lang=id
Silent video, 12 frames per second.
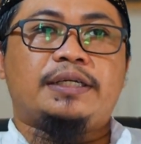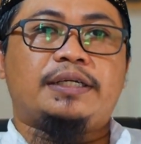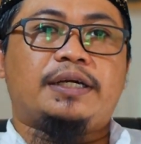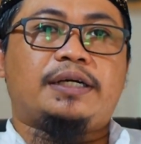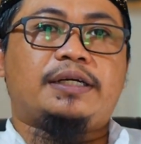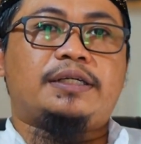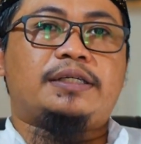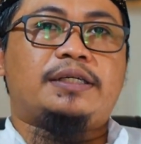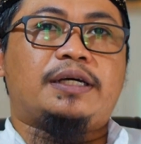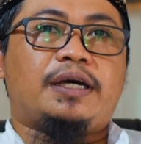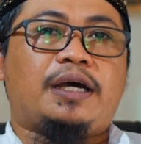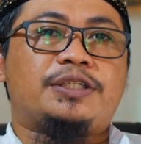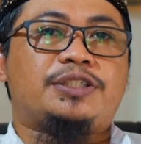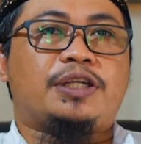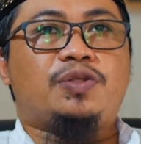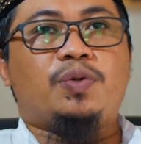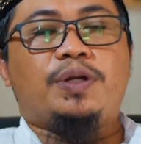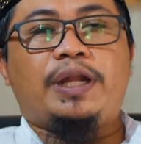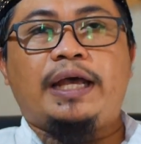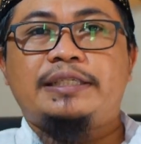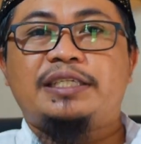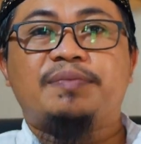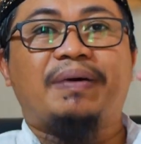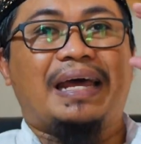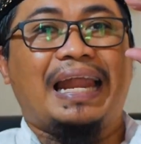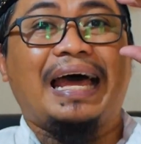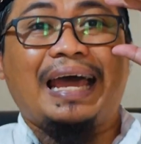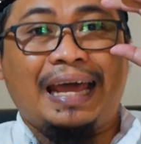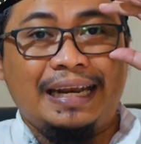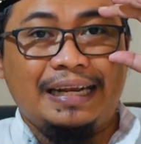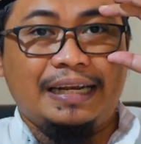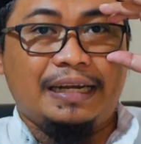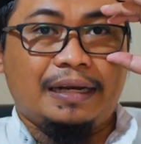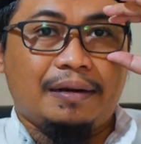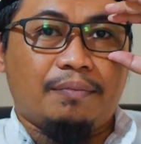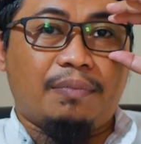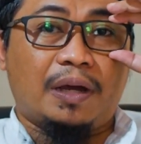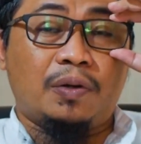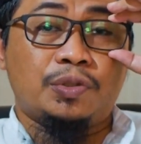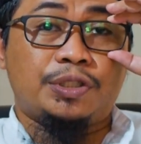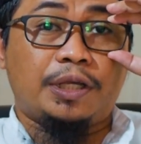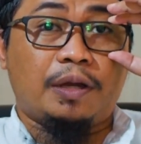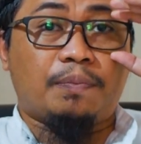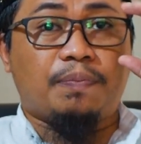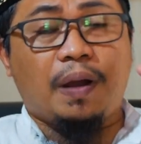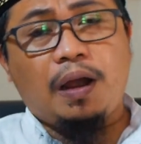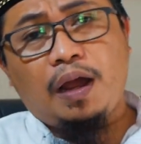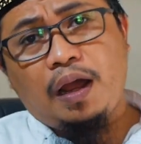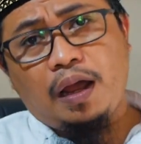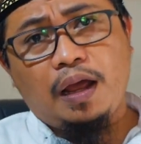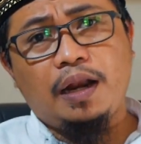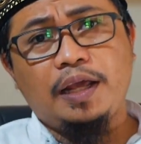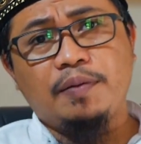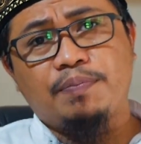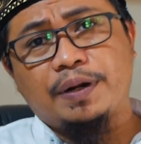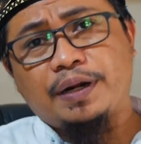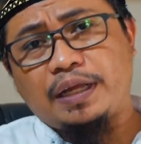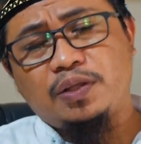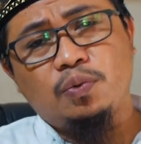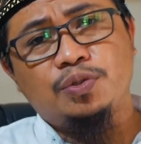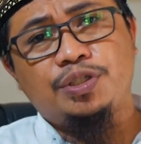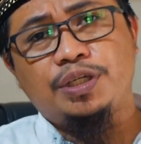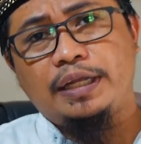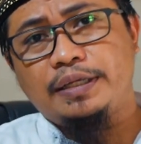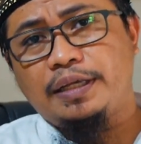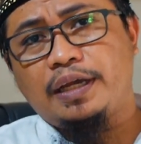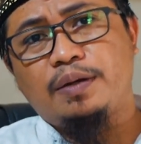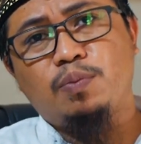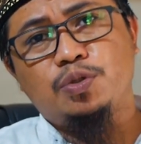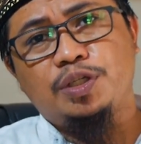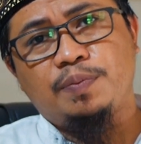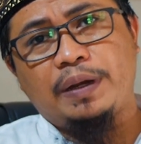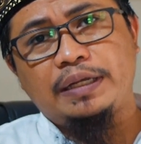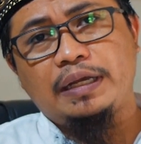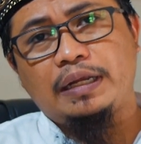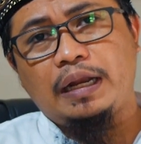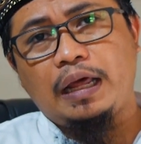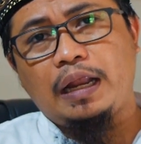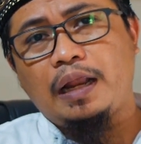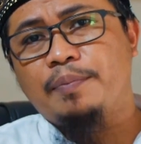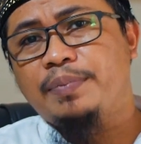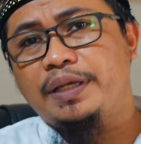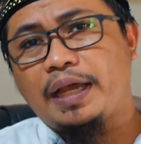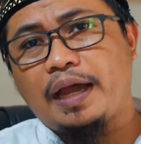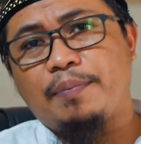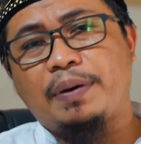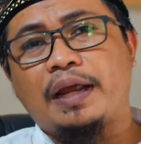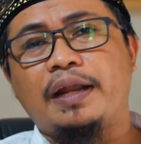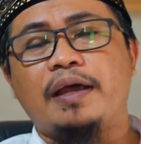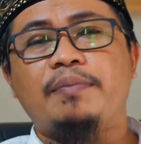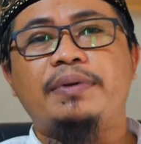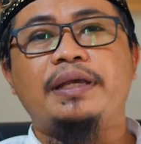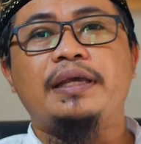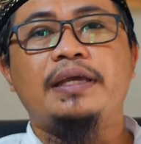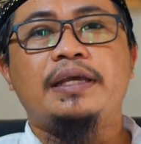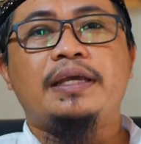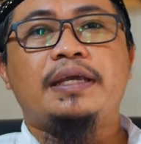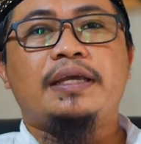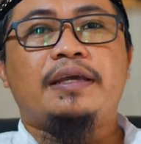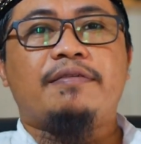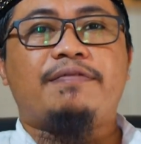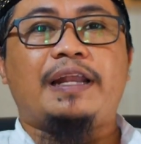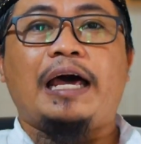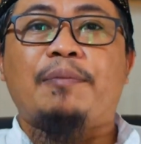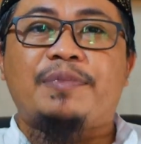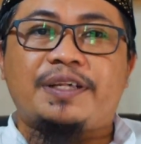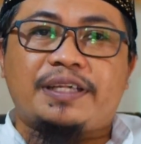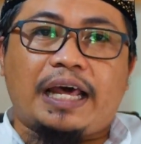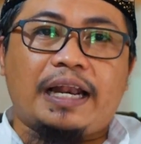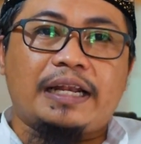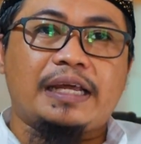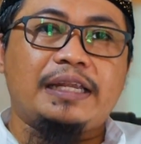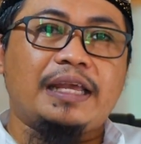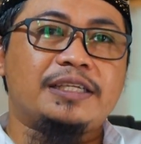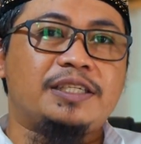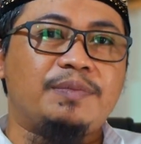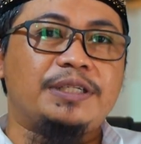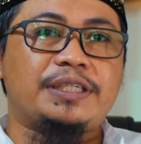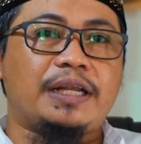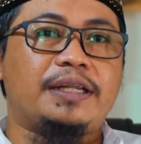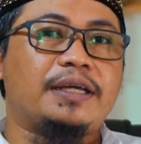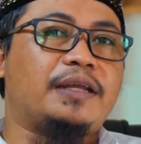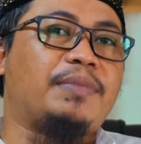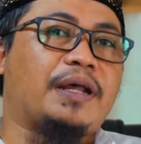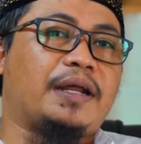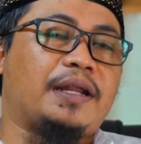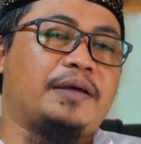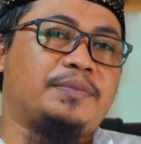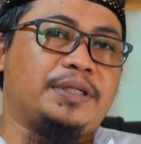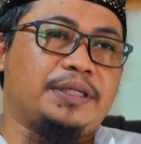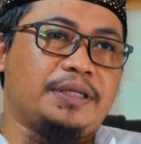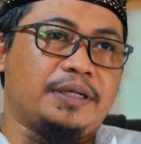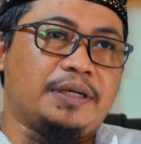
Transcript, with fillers: ya asyaddun nasi balaan manusia yang paling berat ujiannya, musibahnya adalah al-anbiya, para nabi. Bal amsal dan yang semisal dengan para nabi.